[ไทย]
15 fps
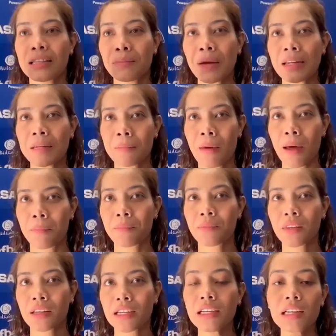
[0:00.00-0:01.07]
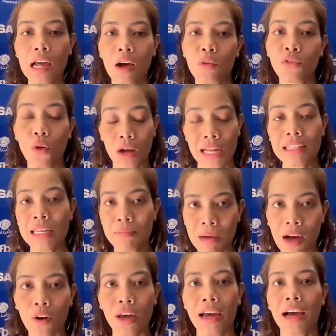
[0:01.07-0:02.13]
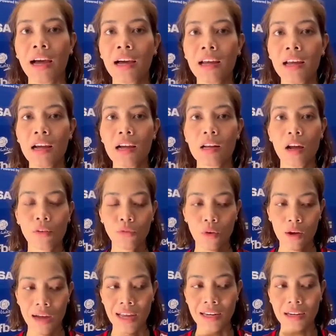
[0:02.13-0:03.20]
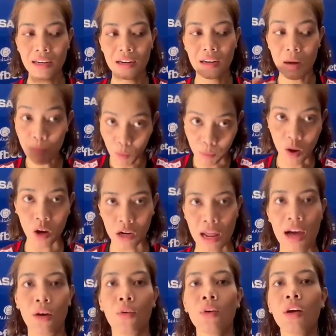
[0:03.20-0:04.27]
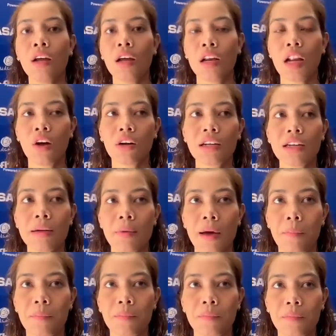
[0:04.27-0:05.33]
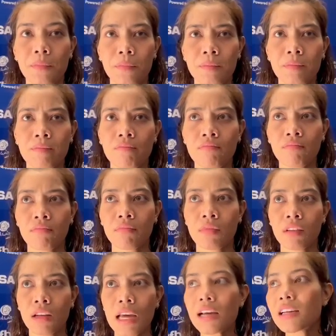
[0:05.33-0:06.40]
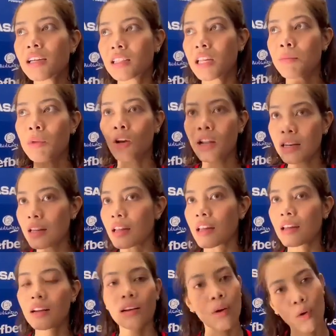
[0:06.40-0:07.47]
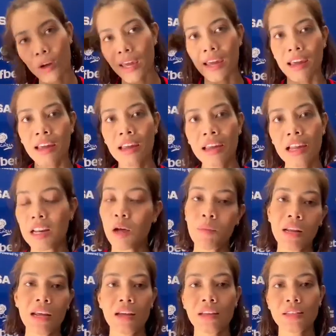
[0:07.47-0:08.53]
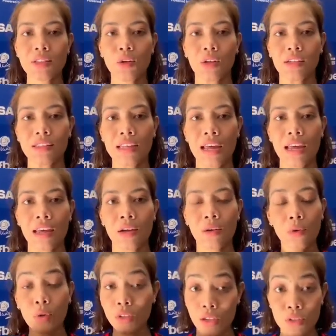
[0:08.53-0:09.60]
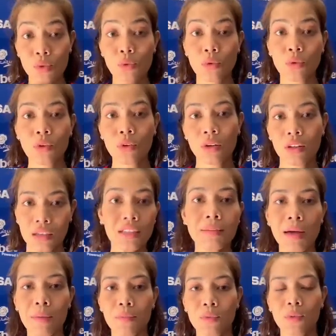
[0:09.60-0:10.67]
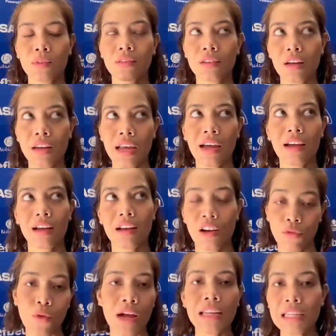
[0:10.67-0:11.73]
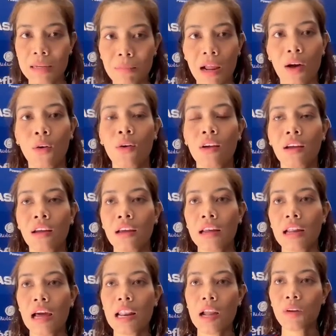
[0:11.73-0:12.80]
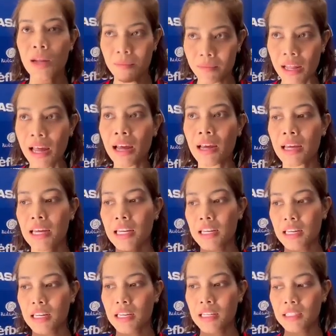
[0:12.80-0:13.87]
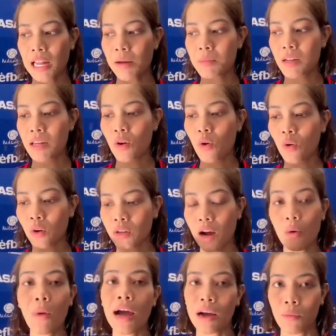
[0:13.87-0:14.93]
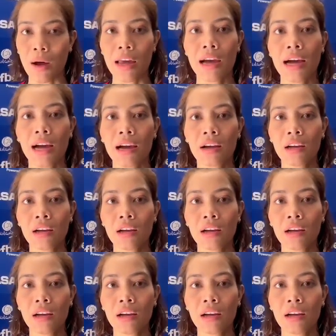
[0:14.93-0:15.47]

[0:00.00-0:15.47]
หมายถึงแบบคือเราโฟกัสทีมเราไงคะเราโฟกัสระบบของเรา เราก็เลยแบบ ถ้าเกิดทีมเราเล่นดี เราโอเค เราไม่ได้สนใจคู่ต่อสู้ คือแบบตอนเนี้ยเราโฟกัสทีมเรา ถ้าเราทำได้ตามที่โค้ชเขาวางไว้อะค่ะ